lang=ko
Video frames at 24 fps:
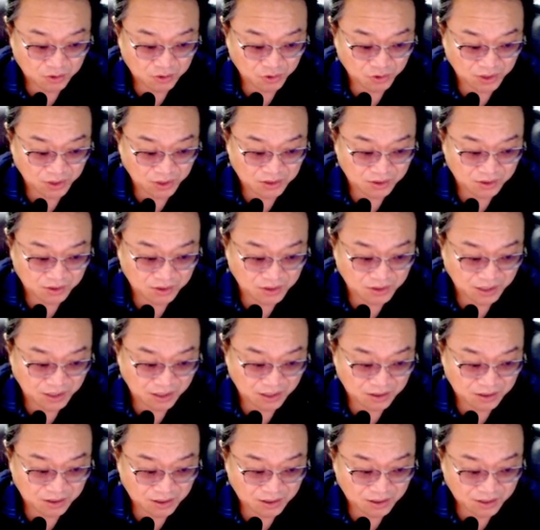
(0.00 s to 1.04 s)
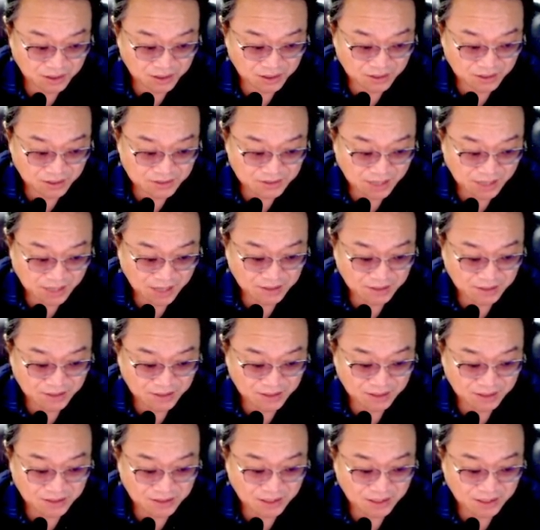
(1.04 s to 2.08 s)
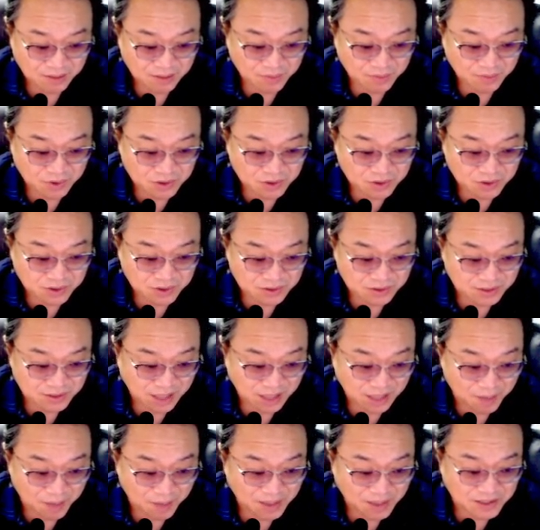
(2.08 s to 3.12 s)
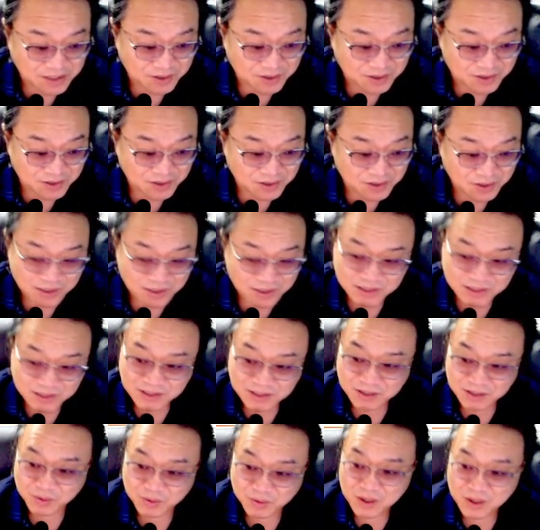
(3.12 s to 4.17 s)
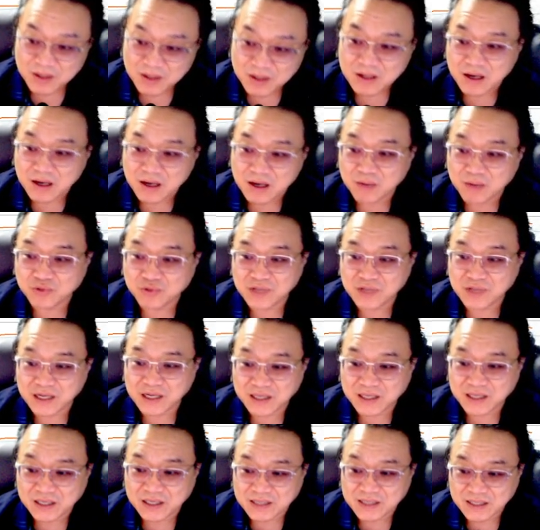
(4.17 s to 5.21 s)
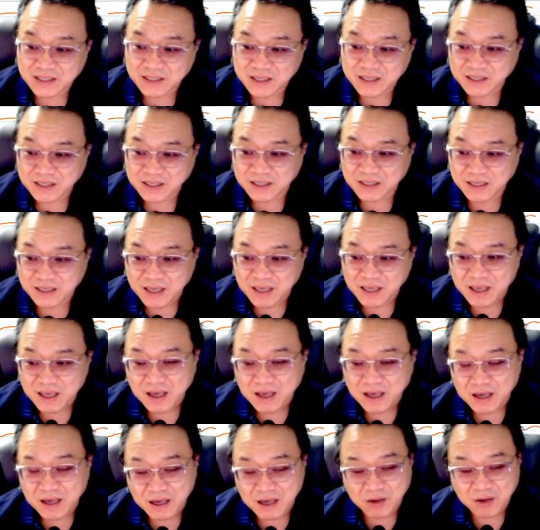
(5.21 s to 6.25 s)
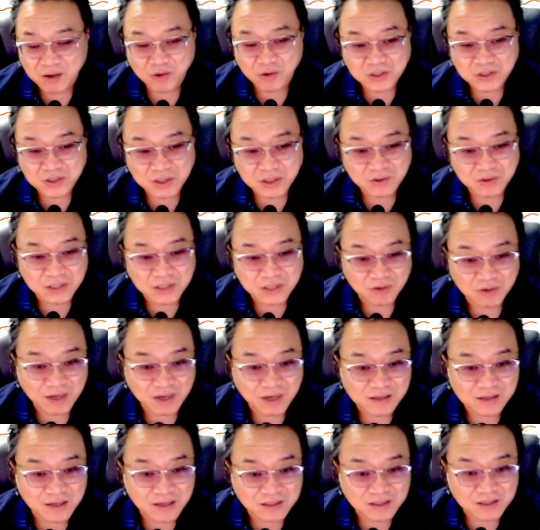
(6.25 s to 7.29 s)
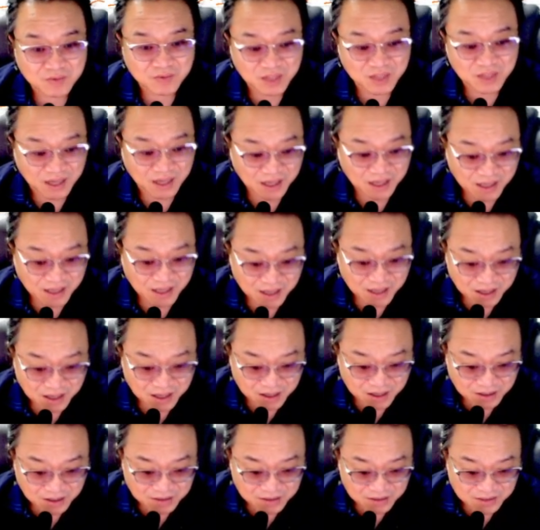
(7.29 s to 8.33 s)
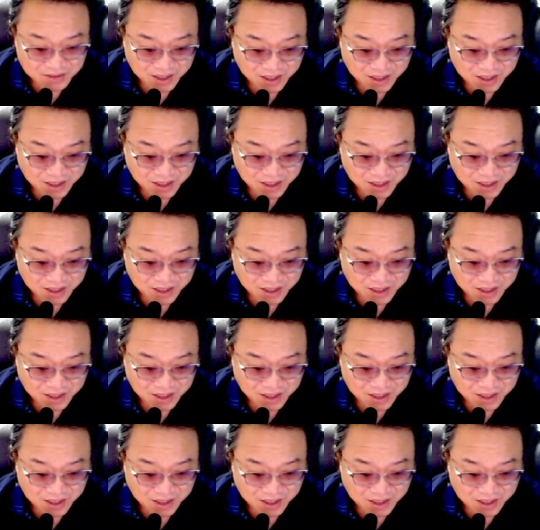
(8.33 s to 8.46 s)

양쪽에서 그냥 쌍끌이 그냥 뭐 쓸어 담았죠. 그죠? 인적 아, 분할이 상당히 아, 호재로 작용하는 것 같습니다.